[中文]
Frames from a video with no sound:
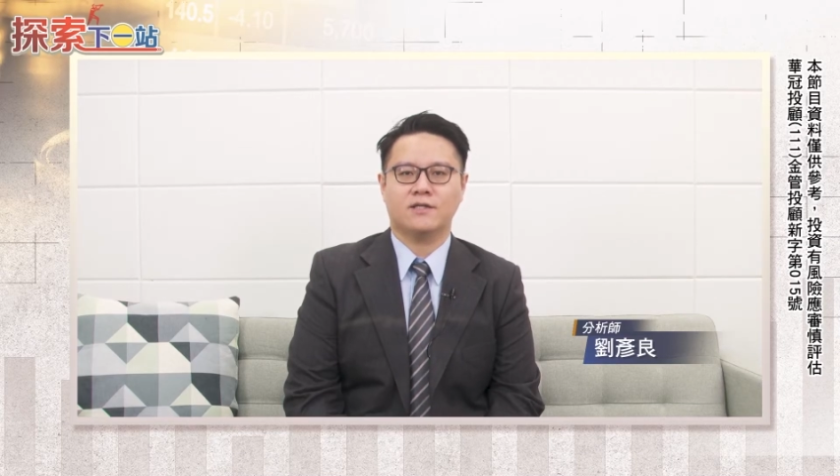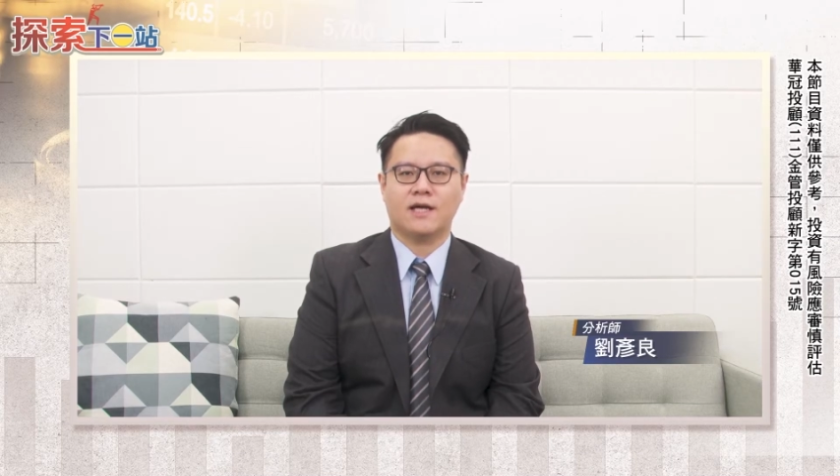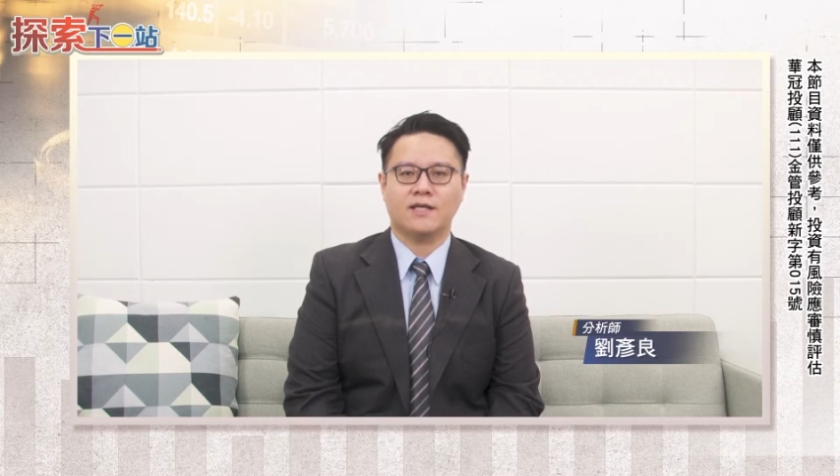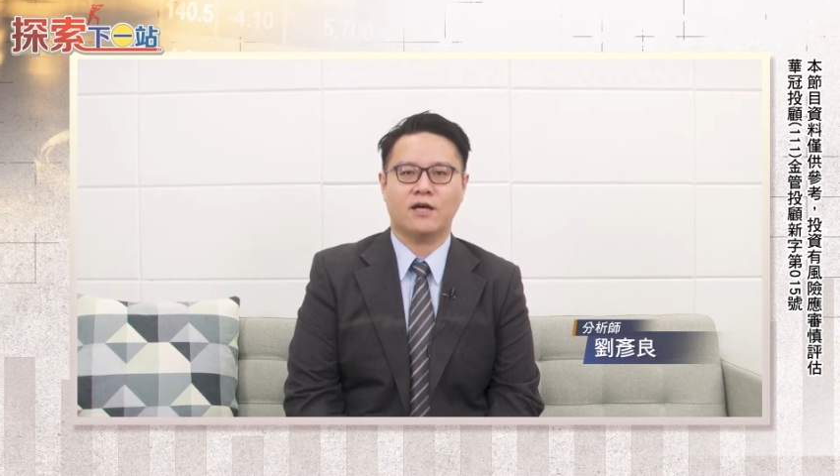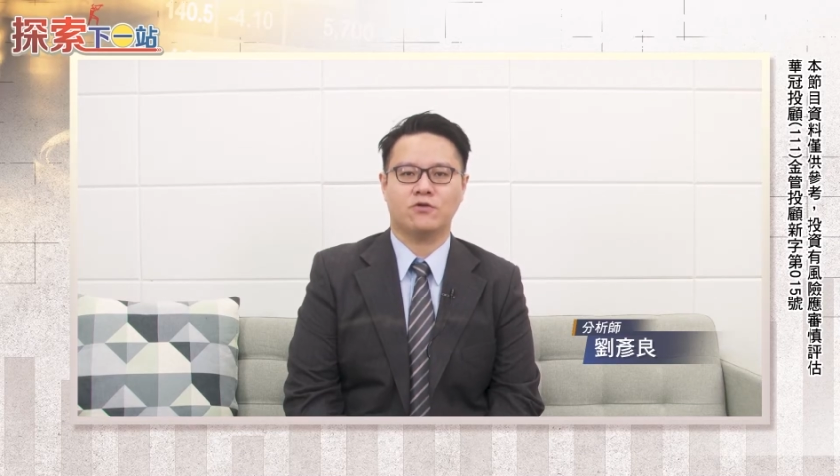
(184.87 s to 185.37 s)

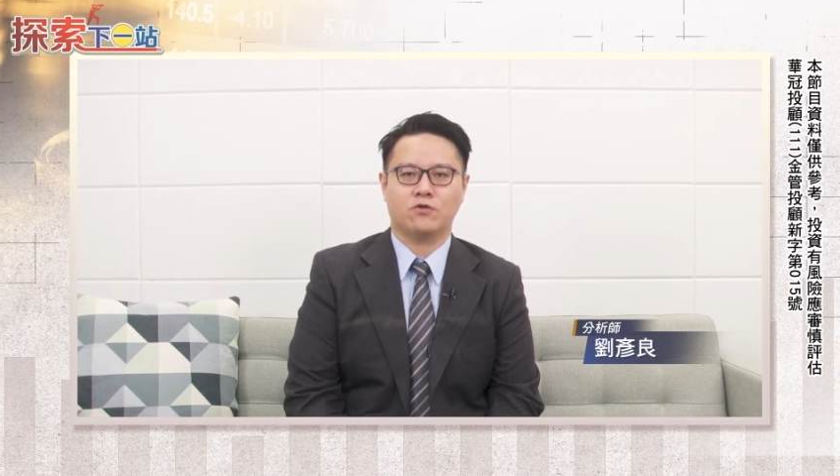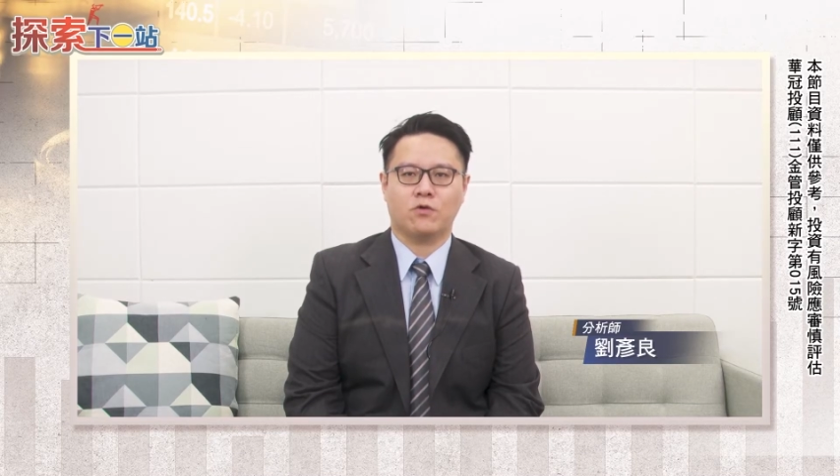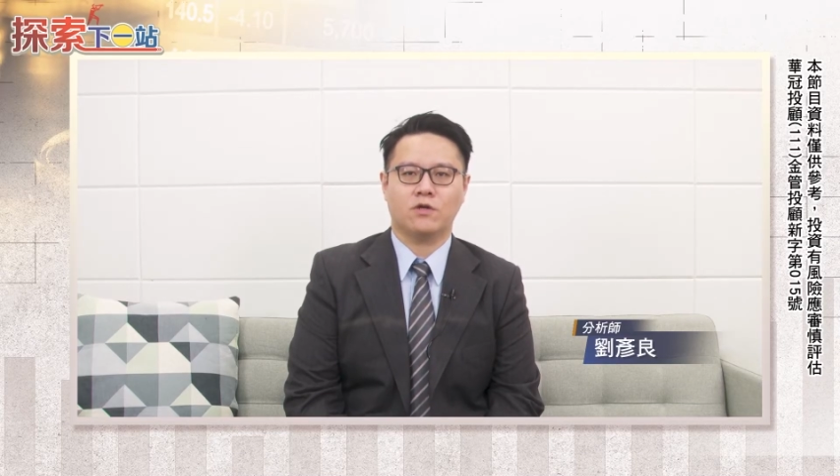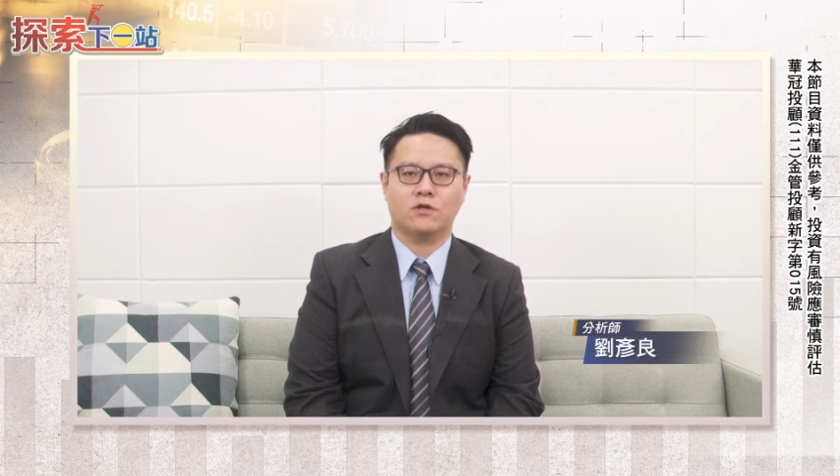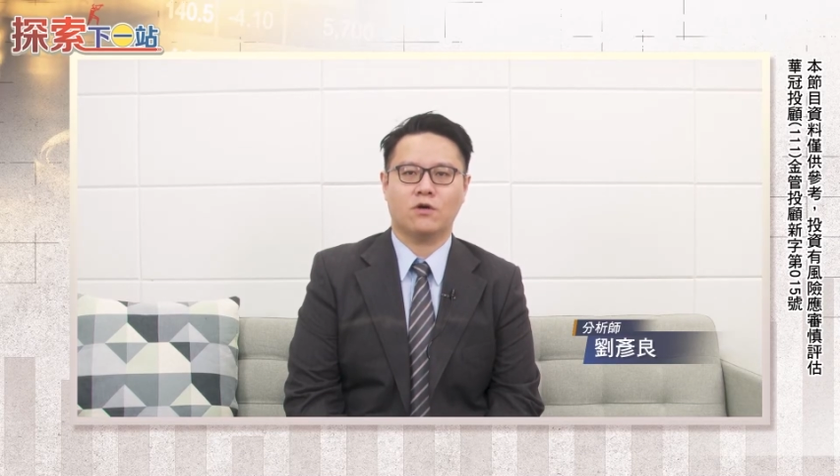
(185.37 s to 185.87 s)
加上许
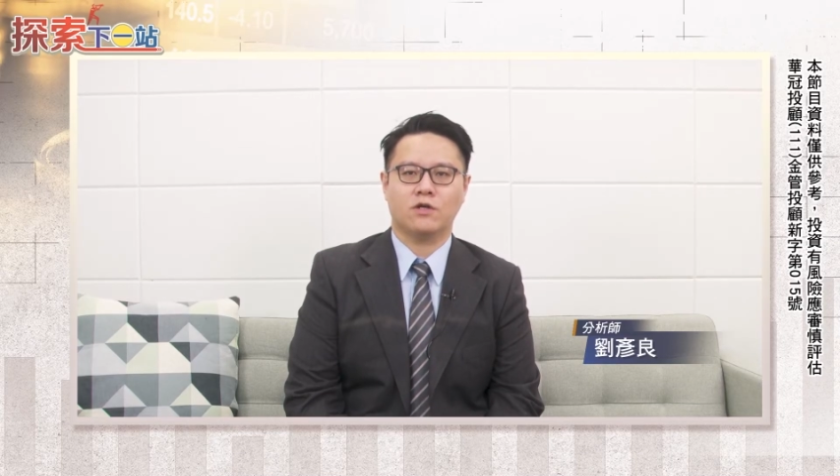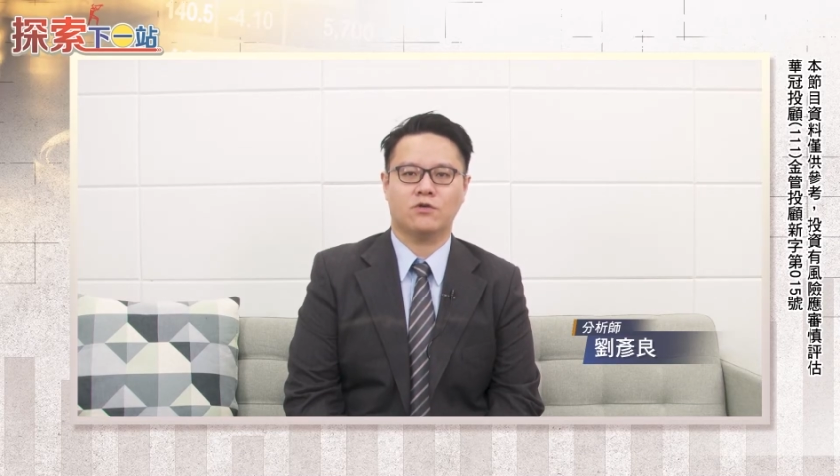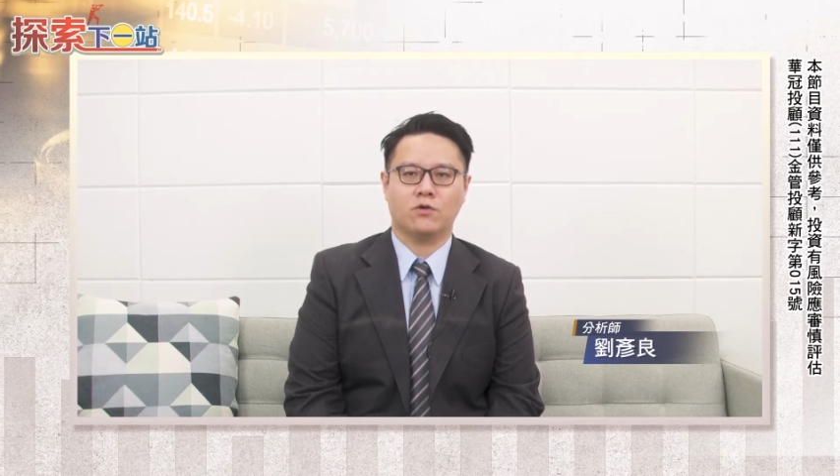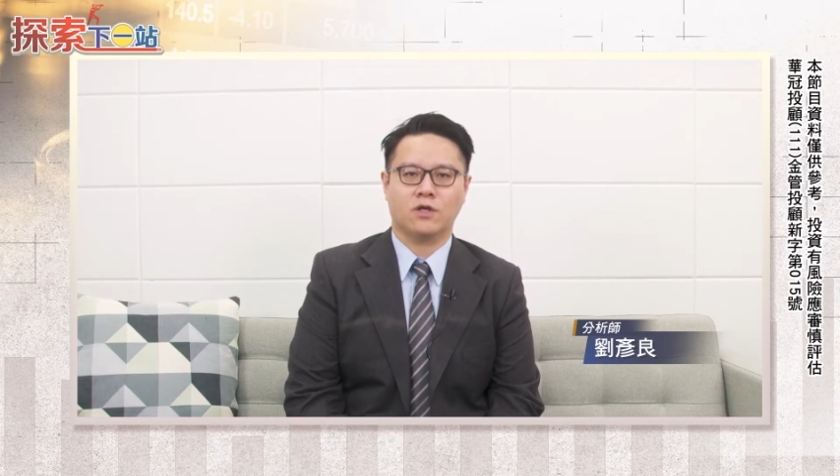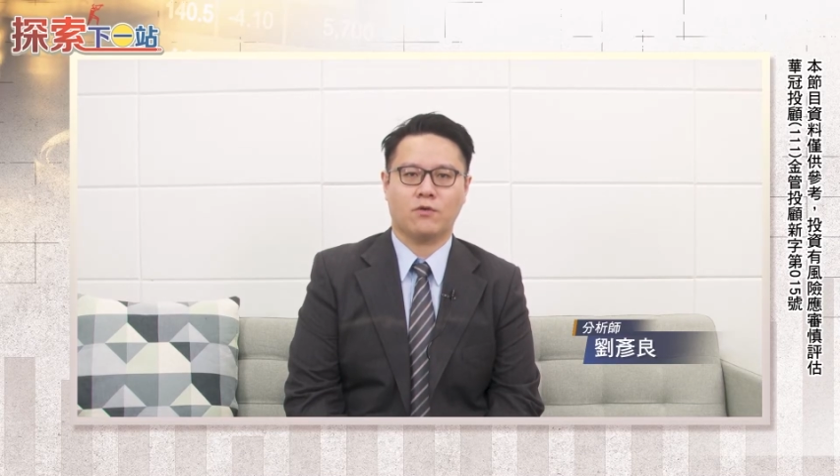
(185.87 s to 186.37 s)
多透
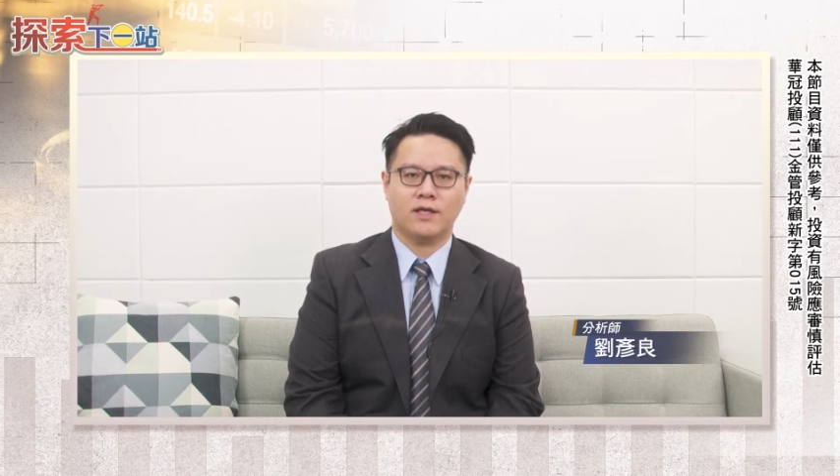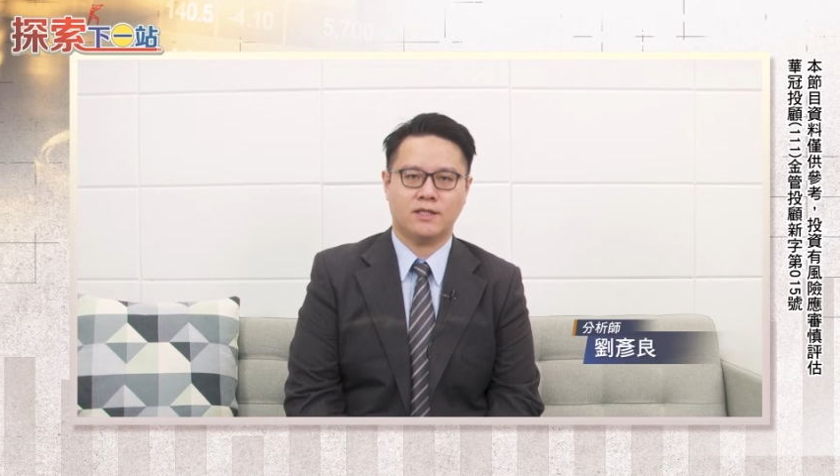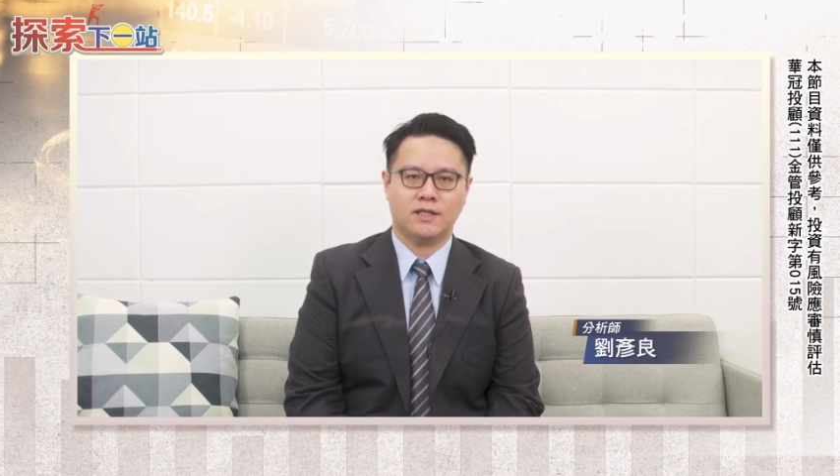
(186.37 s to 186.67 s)
天错的关